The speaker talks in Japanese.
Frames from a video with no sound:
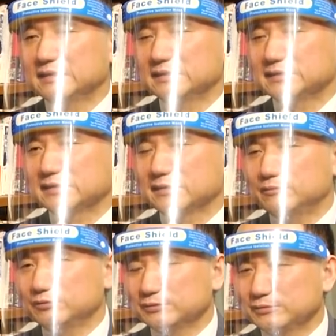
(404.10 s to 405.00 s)
ですから
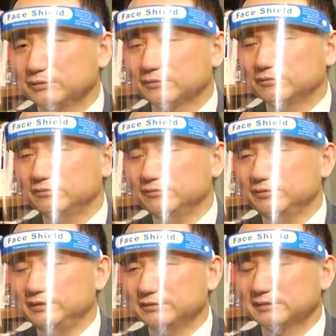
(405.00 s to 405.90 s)
もう少しこの
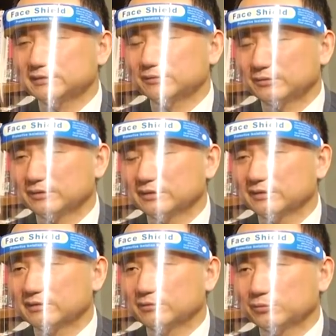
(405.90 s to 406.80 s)
ウイルスの
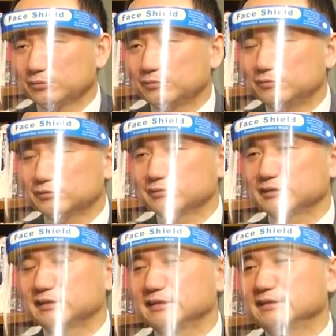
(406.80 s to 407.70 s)
ことをもう少
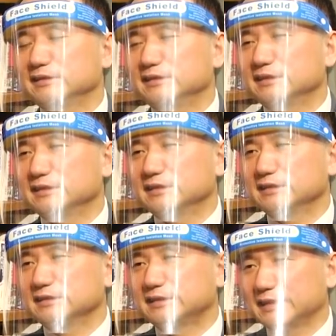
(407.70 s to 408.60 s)
し
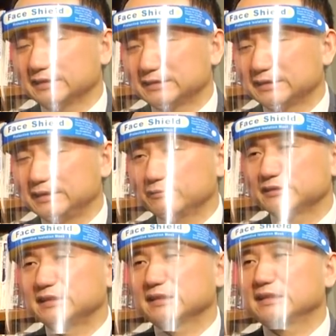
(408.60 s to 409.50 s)
シェアして議論
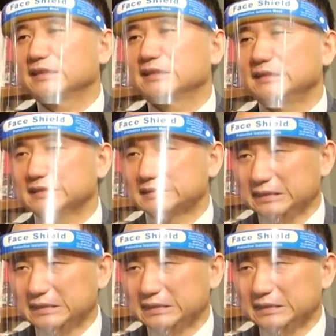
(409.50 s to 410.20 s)
しなきゃいけないんですね。